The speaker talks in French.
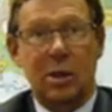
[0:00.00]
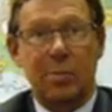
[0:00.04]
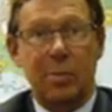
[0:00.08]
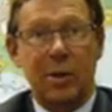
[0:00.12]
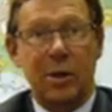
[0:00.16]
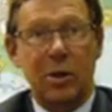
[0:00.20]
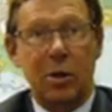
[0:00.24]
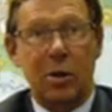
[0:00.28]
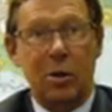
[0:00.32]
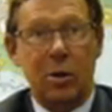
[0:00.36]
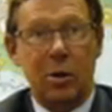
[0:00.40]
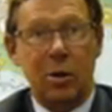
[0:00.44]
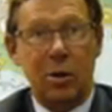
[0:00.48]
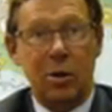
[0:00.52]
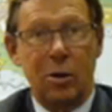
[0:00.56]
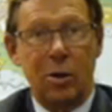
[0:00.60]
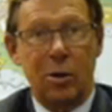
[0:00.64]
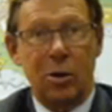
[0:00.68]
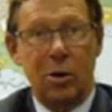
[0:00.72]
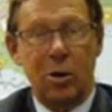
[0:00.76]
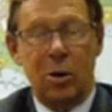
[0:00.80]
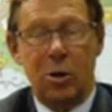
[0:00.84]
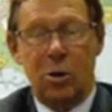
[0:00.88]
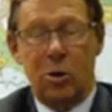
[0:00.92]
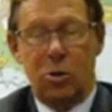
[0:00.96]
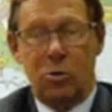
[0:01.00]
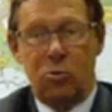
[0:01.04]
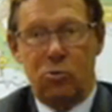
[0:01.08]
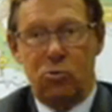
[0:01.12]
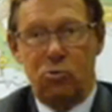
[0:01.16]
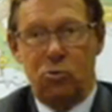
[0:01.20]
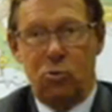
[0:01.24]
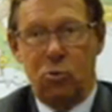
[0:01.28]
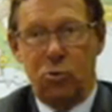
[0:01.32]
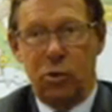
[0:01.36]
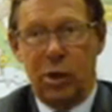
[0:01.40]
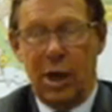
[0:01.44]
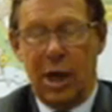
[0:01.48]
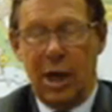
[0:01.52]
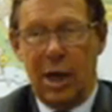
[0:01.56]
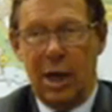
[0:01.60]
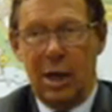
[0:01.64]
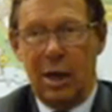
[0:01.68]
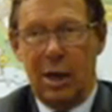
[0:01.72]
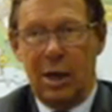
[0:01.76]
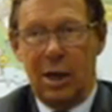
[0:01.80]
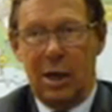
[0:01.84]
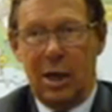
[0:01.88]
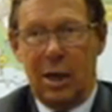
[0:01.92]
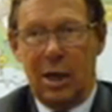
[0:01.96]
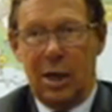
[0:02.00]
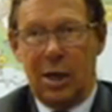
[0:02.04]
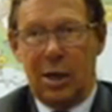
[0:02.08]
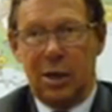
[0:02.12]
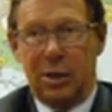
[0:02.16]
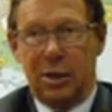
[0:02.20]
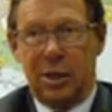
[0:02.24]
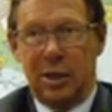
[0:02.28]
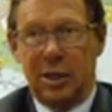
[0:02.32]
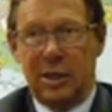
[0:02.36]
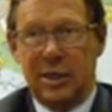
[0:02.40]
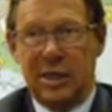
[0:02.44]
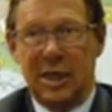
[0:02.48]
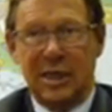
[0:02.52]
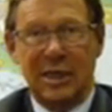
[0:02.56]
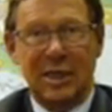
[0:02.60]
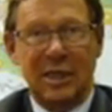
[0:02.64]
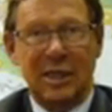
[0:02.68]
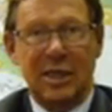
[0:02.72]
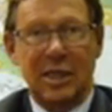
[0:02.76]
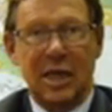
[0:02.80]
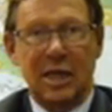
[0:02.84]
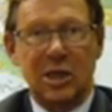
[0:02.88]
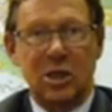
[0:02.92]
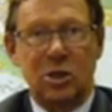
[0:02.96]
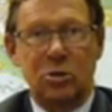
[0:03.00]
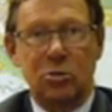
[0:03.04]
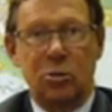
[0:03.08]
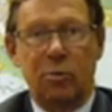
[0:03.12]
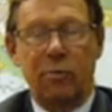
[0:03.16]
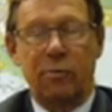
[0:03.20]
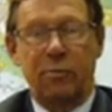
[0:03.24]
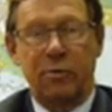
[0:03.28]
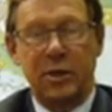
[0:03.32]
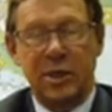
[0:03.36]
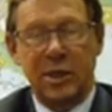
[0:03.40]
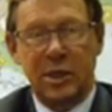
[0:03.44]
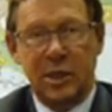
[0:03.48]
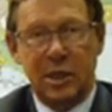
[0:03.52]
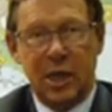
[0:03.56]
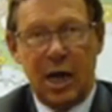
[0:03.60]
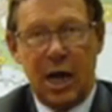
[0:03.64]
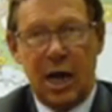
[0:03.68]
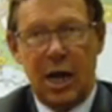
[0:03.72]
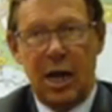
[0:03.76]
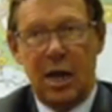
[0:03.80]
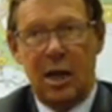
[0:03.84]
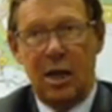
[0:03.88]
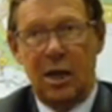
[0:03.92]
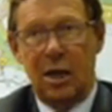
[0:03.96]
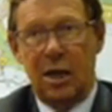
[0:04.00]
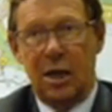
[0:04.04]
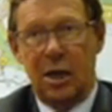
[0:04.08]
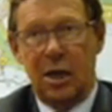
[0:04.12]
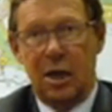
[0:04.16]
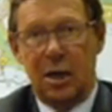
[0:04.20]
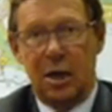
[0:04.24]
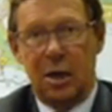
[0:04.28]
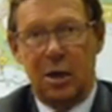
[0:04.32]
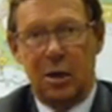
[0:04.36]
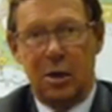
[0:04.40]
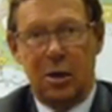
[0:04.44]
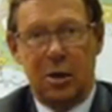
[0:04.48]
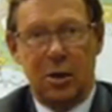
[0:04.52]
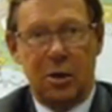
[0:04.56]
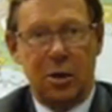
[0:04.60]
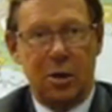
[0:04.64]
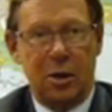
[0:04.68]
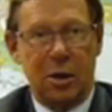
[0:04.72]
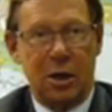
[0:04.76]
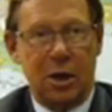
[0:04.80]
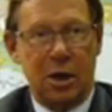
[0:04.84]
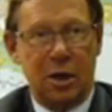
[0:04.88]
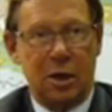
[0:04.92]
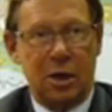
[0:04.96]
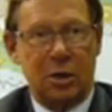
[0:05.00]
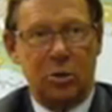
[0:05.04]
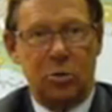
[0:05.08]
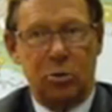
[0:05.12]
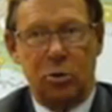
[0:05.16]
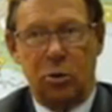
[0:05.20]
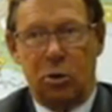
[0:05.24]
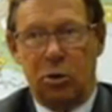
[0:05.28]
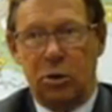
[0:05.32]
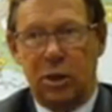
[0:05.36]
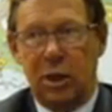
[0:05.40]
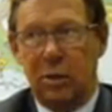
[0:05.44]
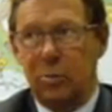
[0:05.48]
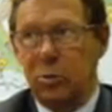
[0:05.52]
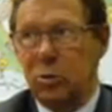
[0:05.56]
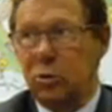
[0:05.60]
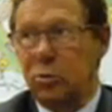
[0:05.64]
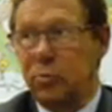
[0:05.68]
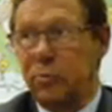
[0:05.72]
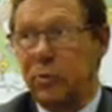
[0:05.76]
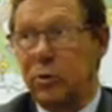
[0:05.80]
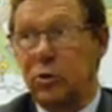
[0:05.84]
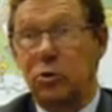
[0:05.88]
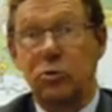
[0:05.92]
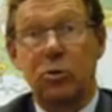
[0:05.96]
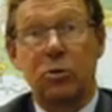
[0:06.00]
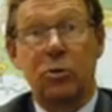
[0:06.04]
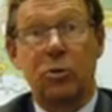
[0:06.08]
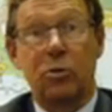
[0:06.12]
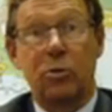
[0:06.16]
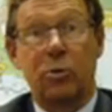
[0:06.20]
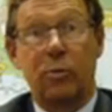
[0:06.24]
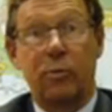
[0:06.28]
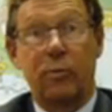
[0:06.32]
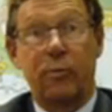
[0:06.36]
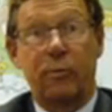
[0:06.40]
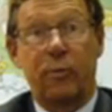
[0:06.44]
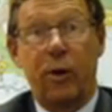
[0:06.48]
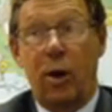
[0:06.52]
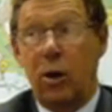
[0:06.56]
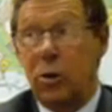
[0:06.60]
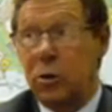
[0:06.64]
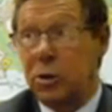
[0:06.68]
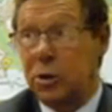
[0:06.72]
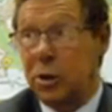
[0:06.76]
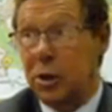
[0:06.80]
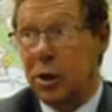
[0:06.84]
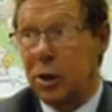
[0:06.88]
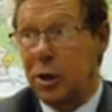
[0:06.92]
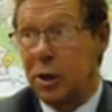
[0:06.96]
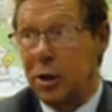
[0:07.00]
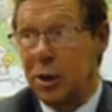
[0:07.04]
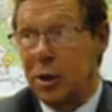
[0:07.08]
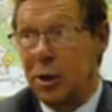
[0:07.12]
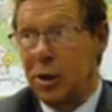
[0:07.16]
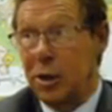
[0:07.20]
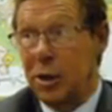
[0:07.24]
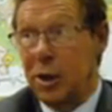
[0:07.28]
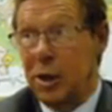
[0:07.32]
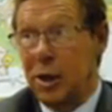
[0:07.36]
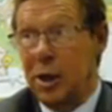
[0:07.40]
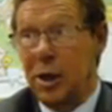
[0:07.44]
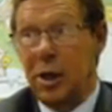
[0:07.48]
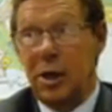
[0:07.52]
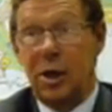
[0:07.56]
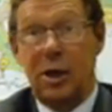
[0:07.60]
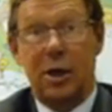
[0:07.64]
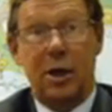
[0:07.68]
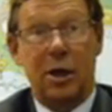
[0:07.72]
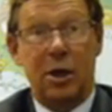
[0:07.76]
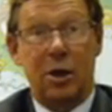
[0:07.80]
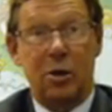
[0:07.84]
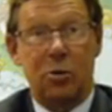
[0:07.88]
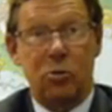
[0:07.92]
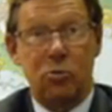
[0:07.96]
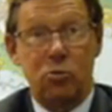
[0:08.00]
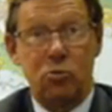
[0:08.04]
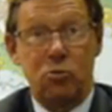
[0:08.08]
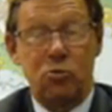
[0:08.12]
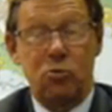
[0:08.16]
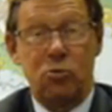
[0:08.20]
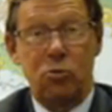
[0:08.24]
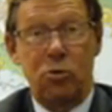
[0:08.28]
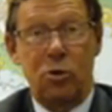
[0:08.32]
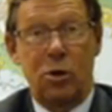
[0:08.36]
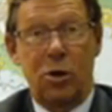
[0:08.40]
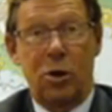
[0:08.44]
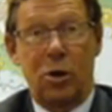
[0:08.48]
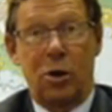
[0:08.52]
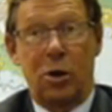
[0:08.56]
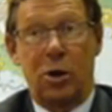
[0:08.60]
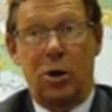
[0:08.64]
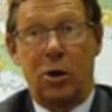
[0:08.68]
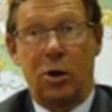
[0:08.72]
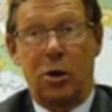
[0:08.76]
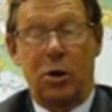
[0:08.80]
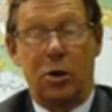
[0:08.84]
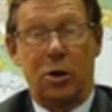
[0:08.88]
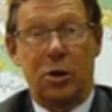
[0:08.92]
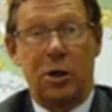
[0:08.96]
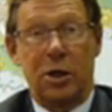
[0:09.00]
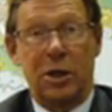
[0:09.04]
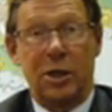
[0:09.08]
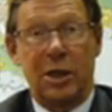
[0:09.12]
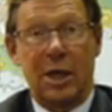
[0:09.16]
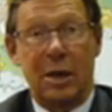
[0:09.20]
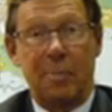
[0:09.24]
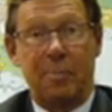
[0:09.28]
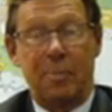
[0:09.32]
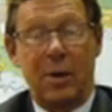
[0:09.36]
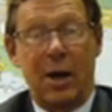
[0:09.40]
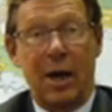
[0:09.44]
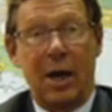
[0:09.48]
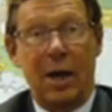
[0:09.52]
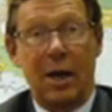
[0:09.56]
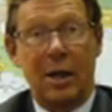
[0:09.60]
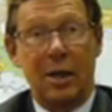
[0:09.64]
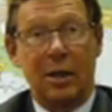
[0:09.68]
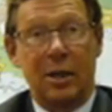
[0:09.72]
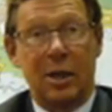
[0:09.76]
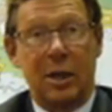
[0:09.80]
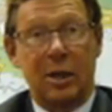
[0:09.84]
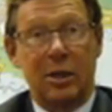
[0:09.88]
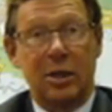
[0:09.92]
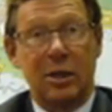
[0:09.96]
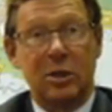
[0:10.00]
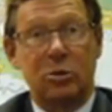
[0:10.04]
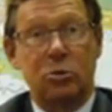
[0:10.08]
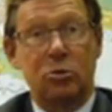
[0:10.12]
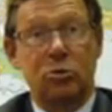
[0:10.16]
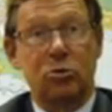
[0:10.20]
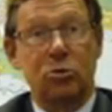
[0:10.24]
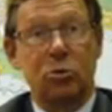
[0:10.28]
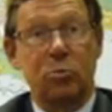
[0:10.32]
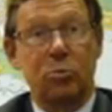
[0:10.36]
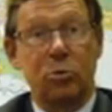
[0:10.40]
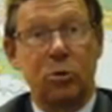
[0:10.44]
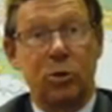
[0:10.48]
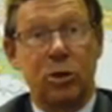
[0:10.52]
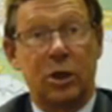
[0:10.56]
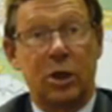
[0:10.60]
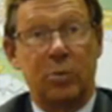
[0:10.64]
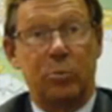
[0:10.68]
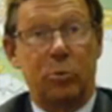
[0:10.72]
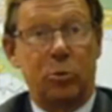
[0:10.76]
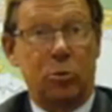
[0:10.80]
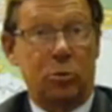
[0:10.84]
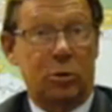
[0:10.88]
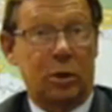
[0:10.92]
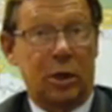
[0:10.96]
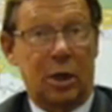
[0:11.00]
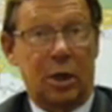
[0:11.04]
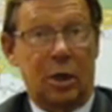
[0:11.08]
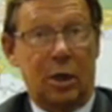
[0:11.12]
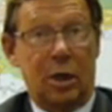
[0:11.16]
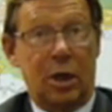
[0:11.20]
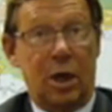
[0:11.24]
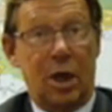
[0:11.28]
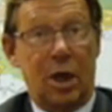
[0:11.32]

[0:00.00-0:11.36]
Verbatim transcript: qui est un bailleur, où on a des incitations fiscales et en termes de subventions fortes, et où il n'y a pas des discussions multiples